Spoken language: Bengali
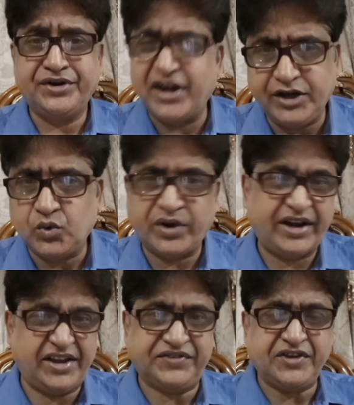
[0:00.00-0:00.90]
রেডি করে
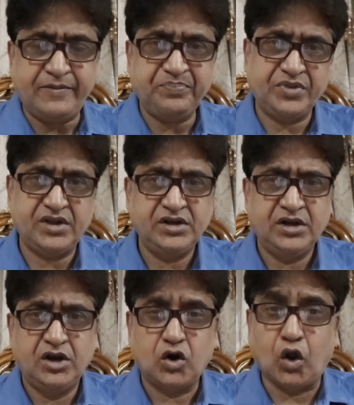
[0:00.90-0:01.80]
রেখেছে
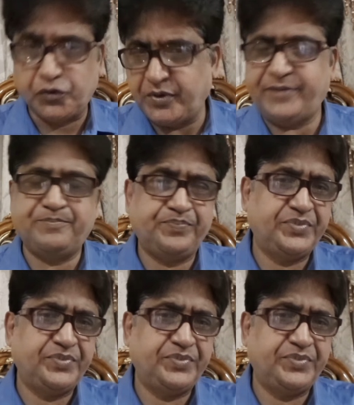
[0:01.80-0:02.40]
অতএব